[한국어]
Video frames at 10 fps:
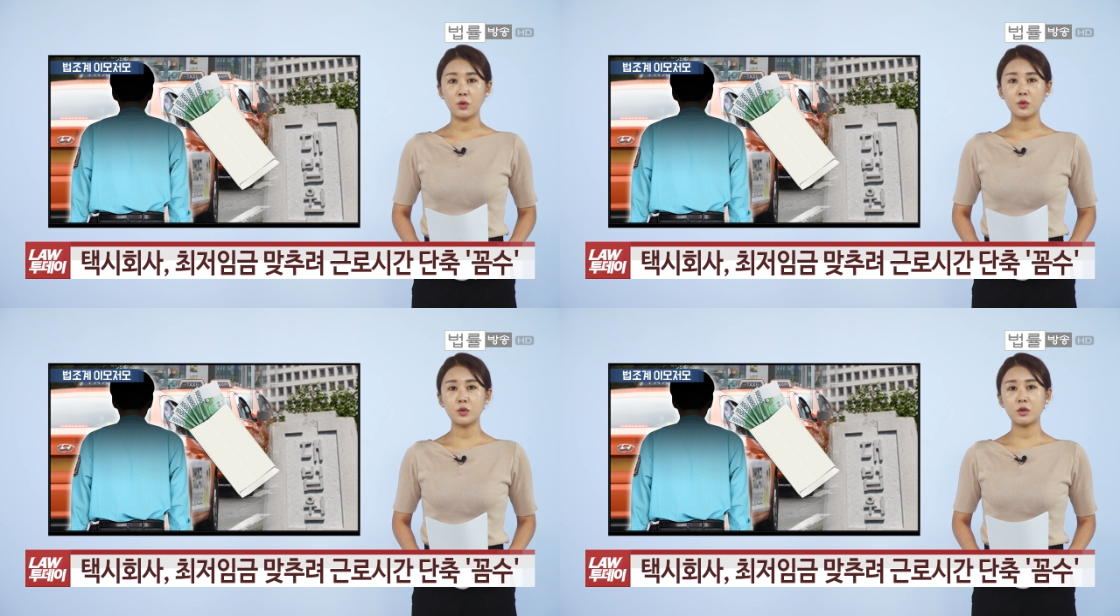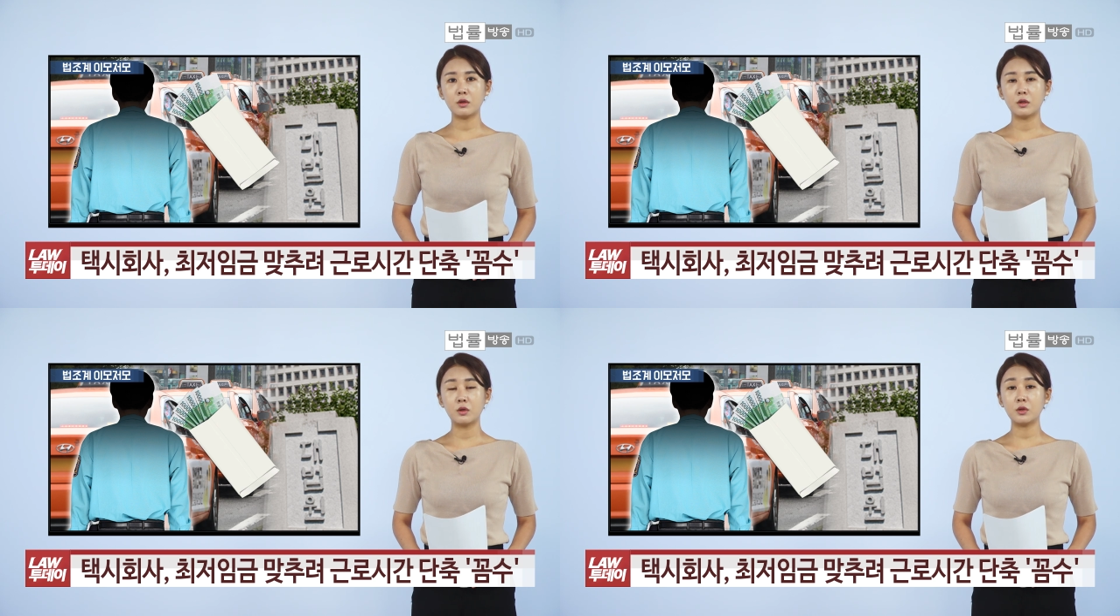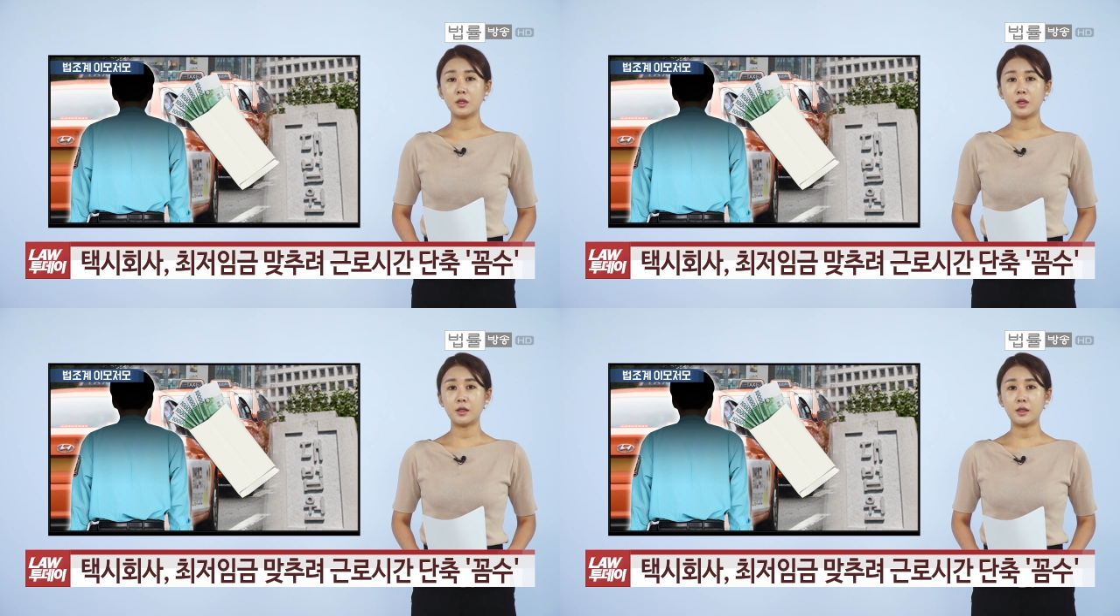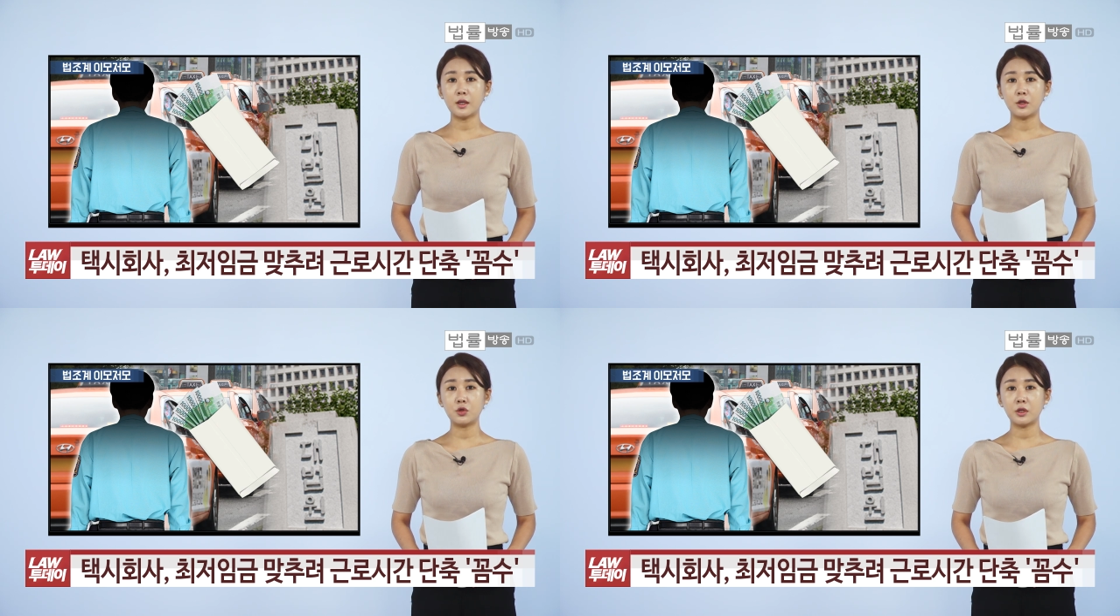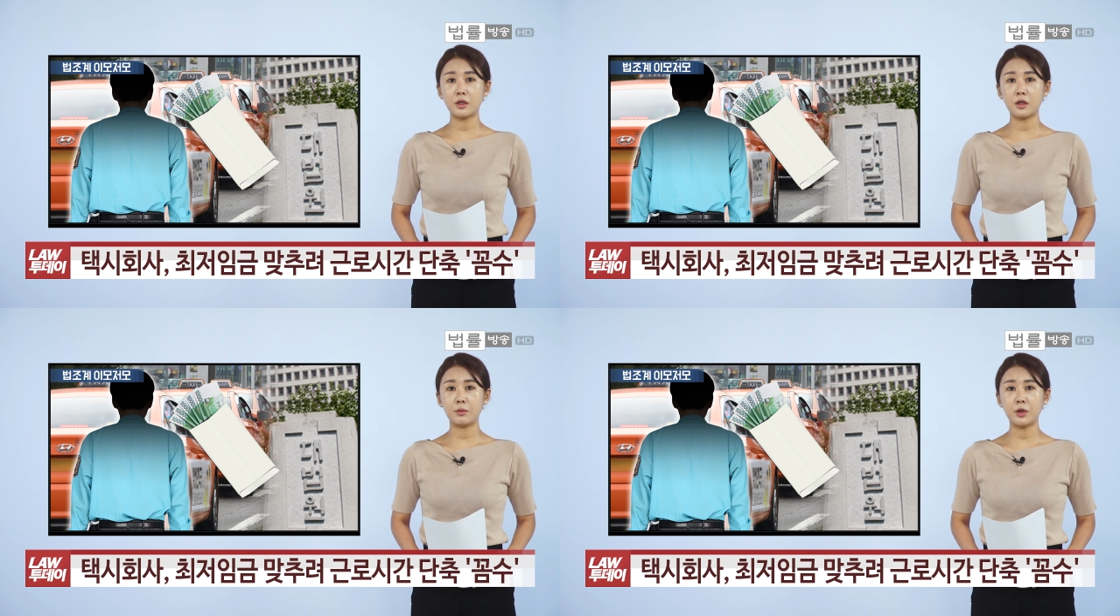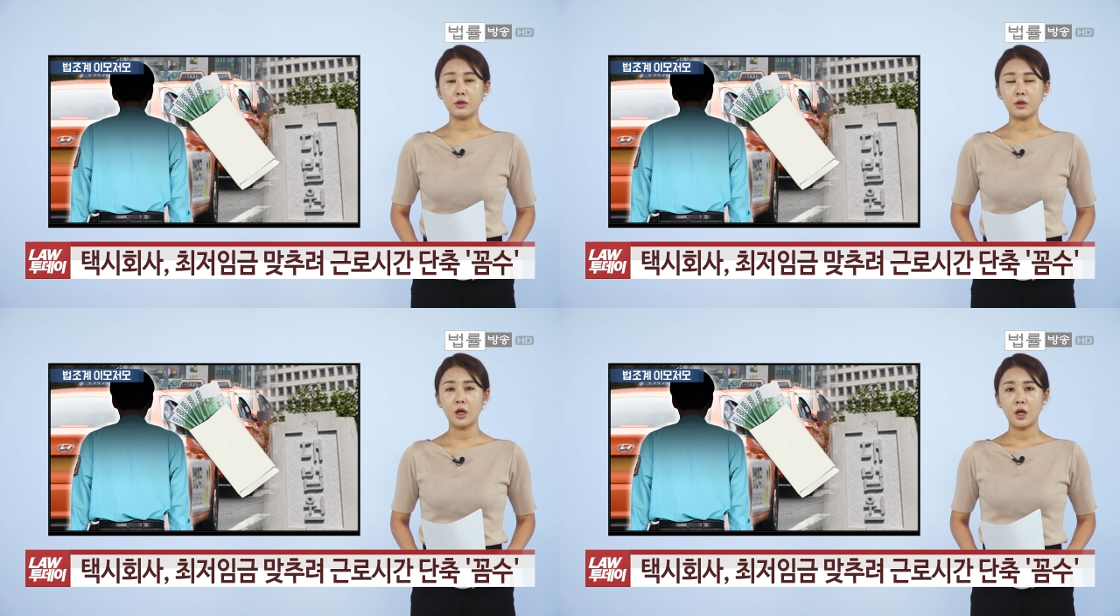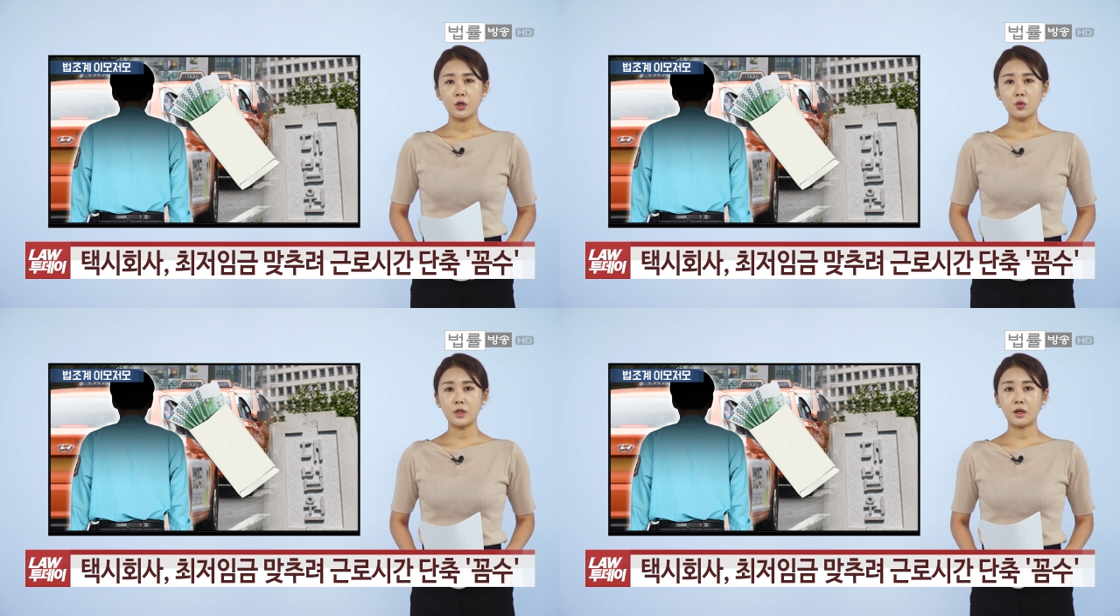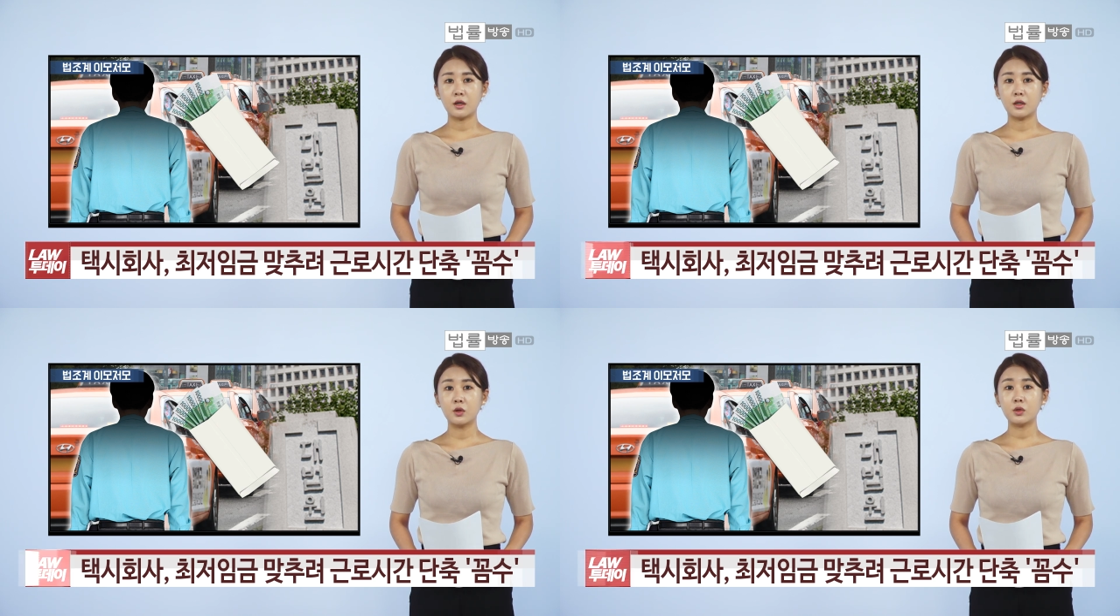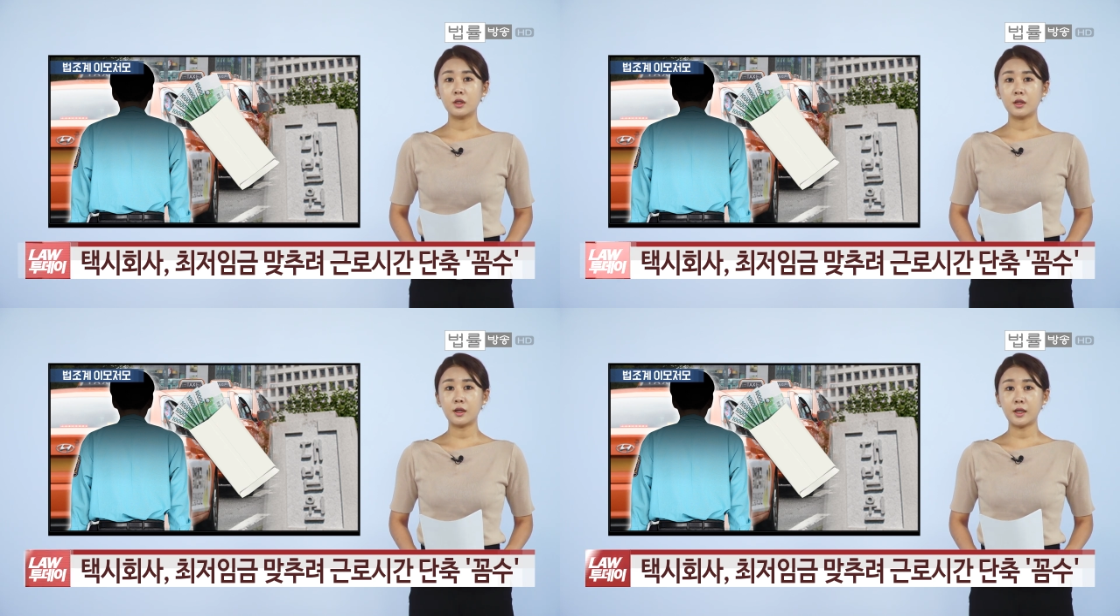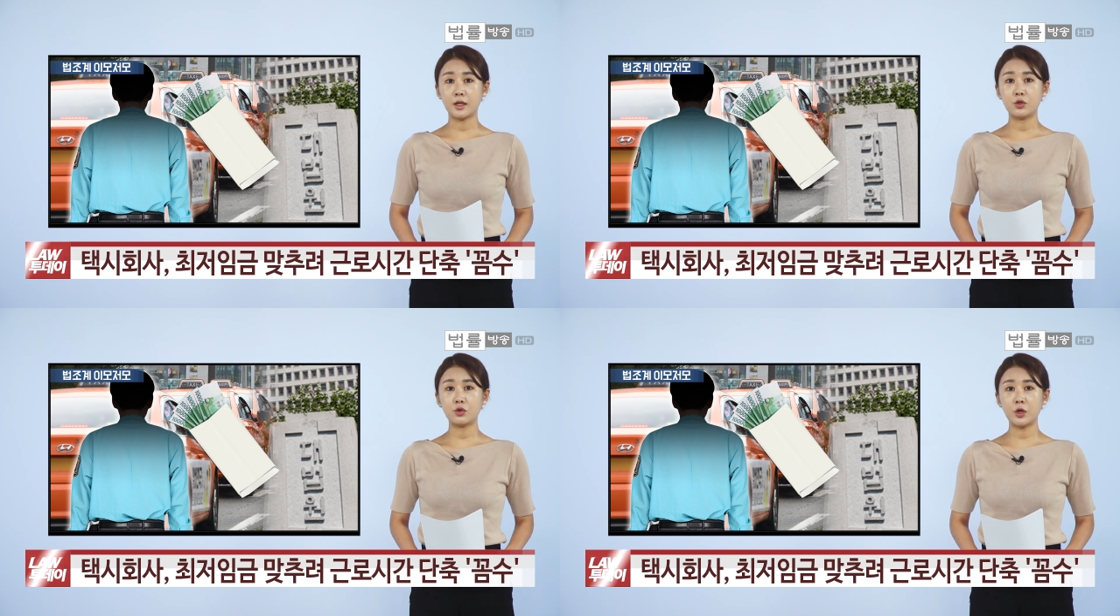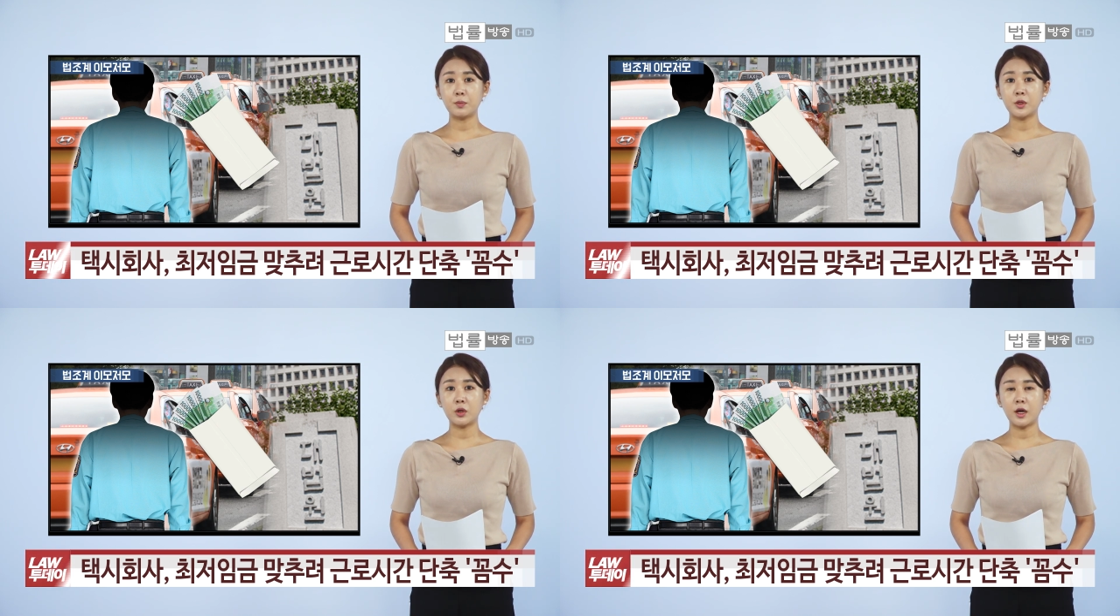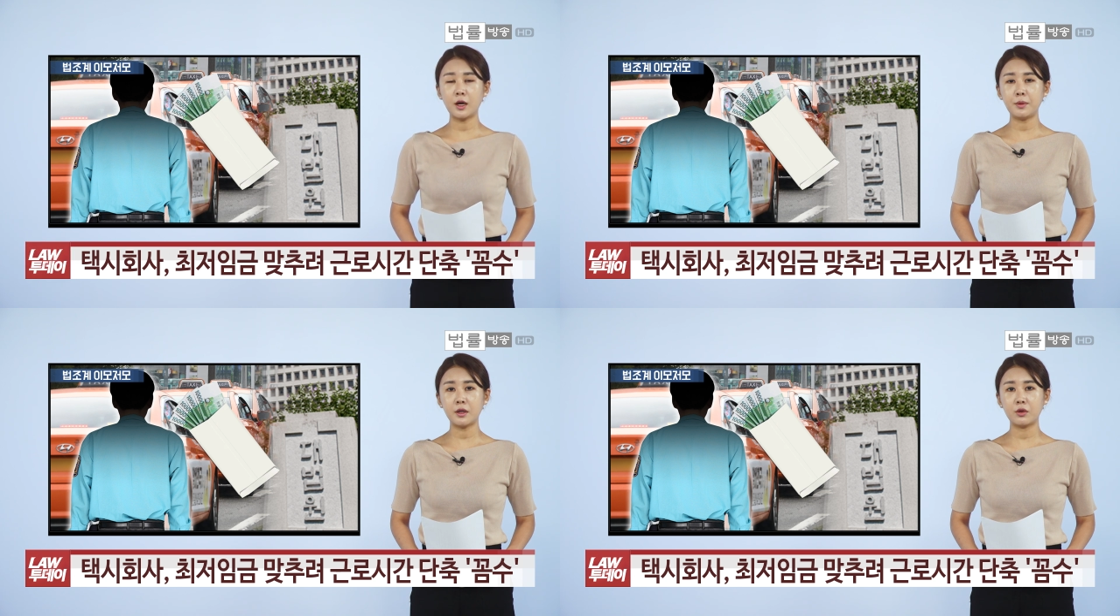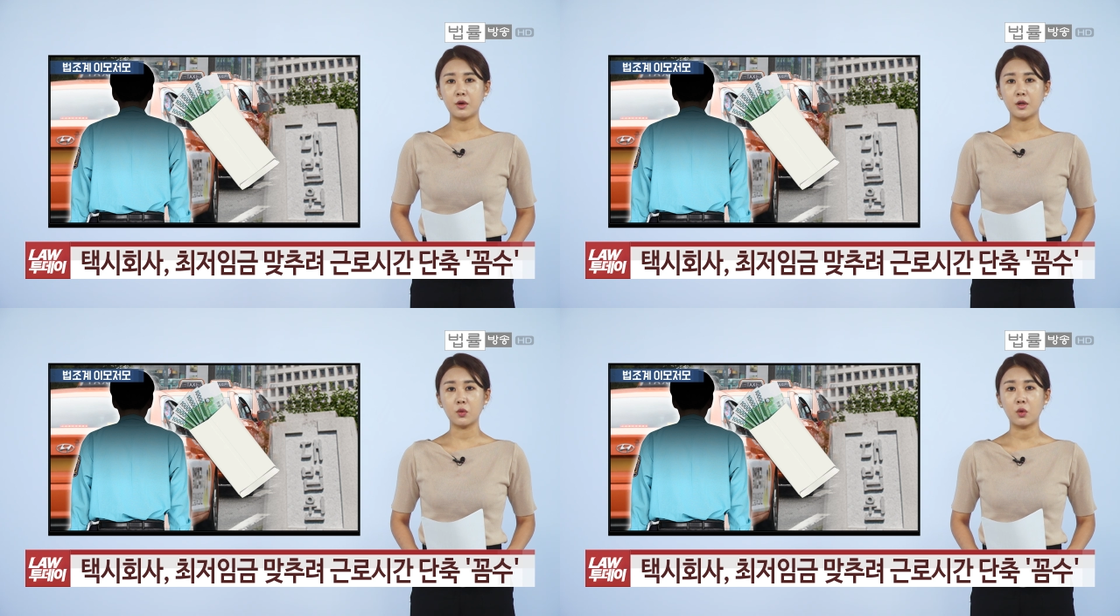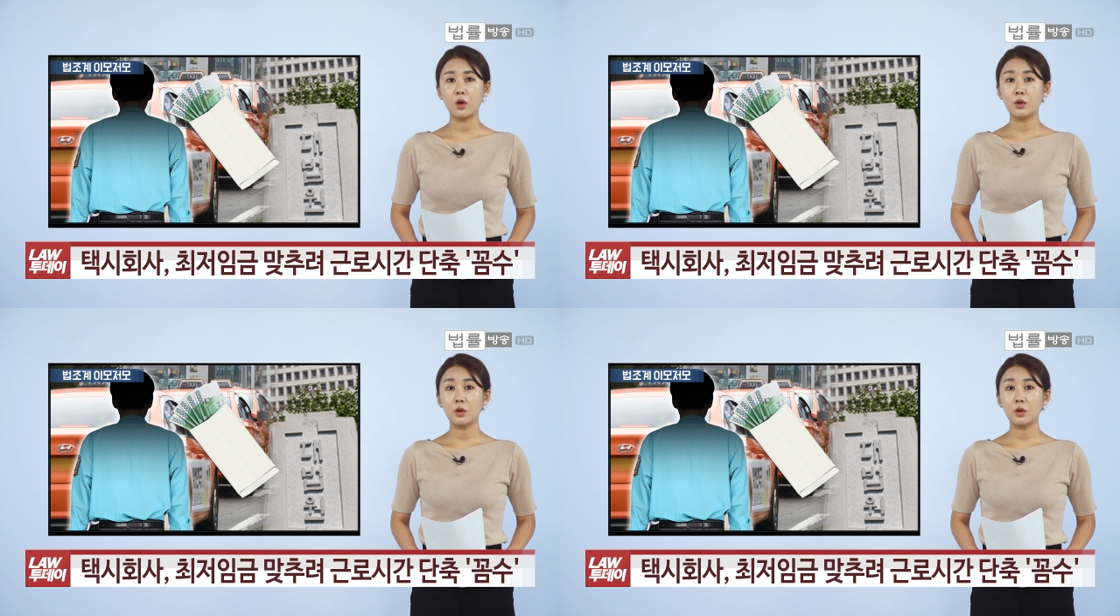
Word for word: 소정 근로시간을 단축했다면 노사가 근로시간 단축 협정에 합의했더라도